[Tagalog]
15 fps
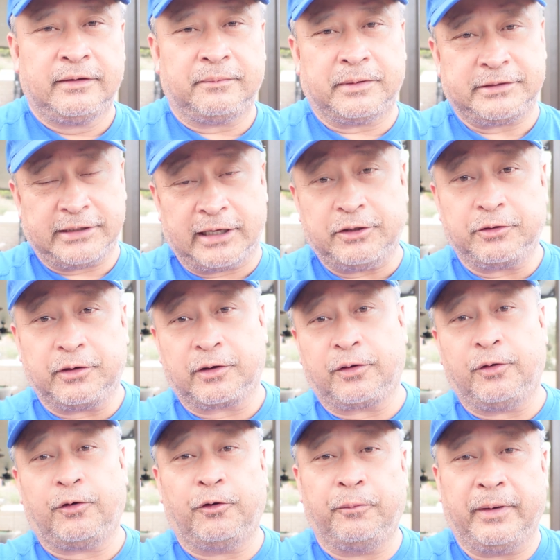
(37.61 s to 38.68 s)
masyadong
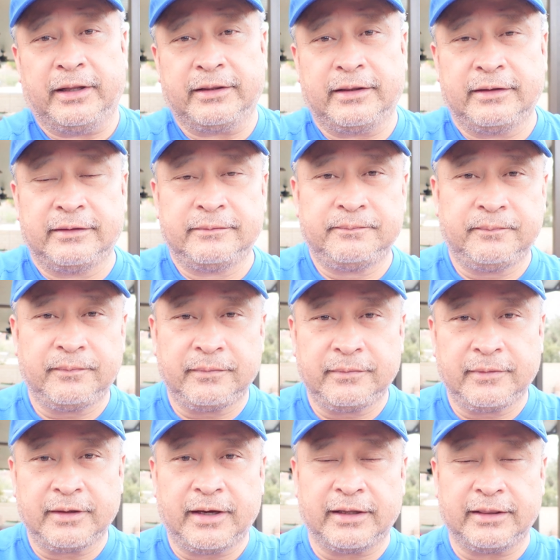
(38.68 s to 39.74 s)
nagko-comment
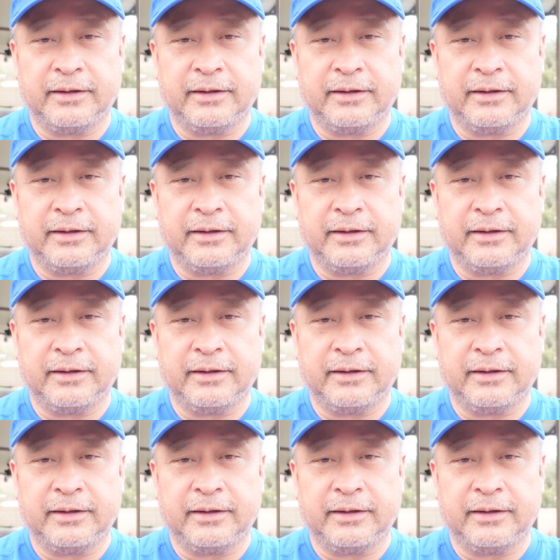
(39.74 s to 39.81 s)
at